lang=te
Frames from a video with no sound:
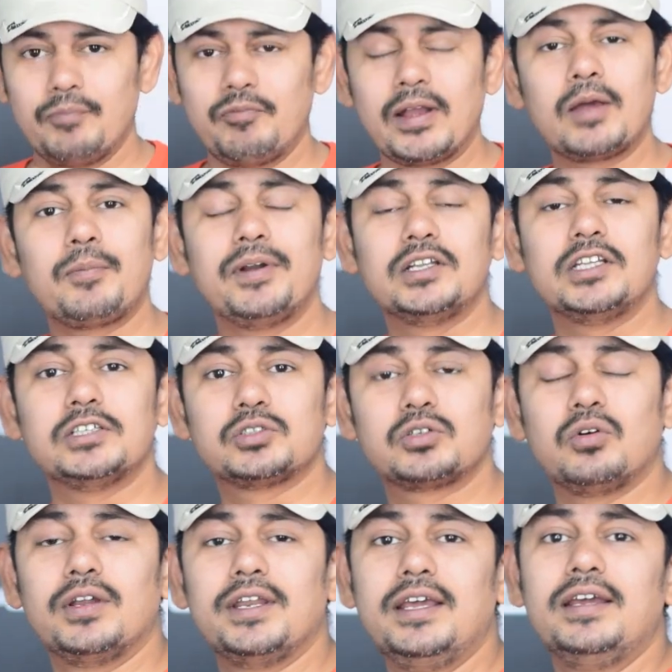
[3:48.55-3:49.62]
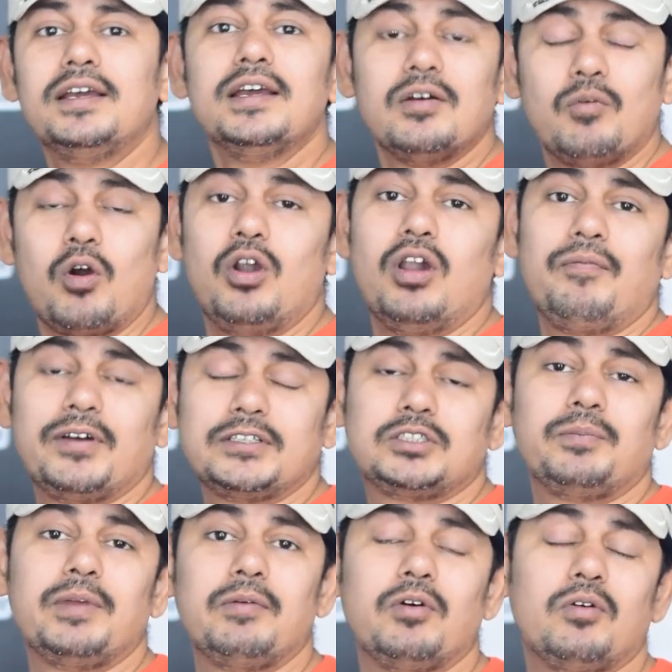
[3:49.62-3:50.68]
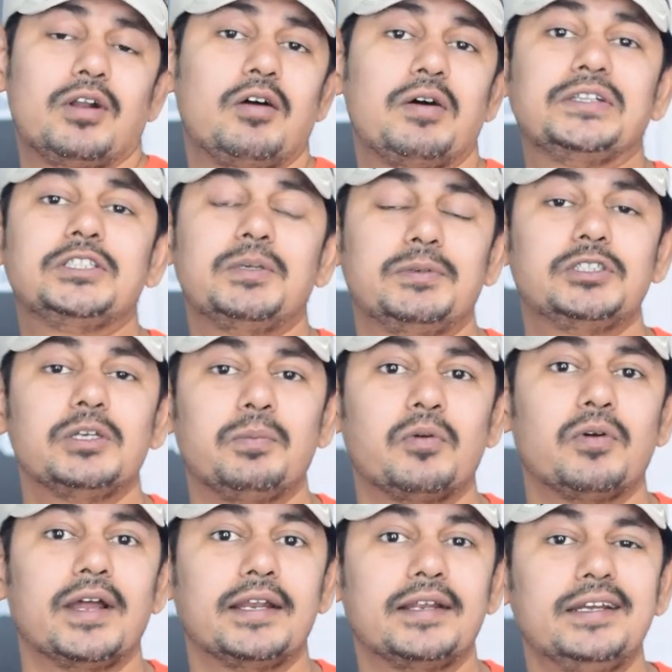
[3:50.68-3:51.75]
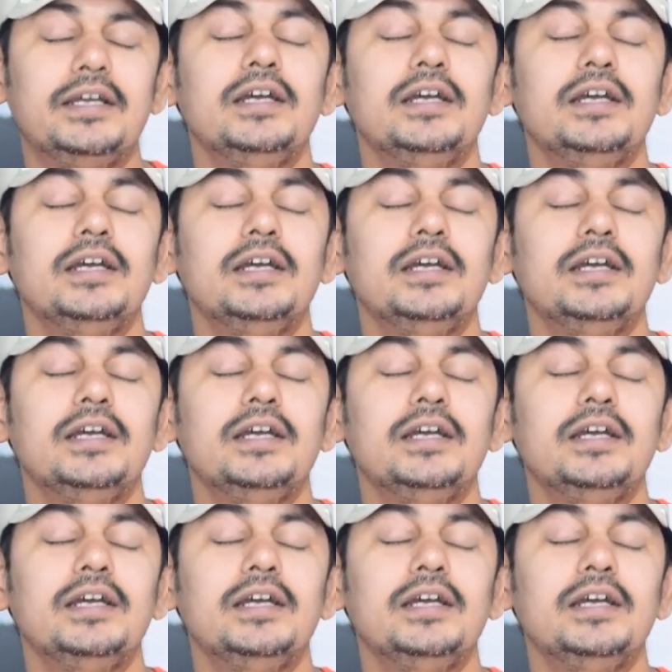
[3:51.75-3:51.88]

ఫింగర్ ప్రింట్ తెచ్చుకొని వరల్డ్ ఫస్ట్ మేమే ఉన్నాం అని చెప్పి చెప్పుకోవడానికి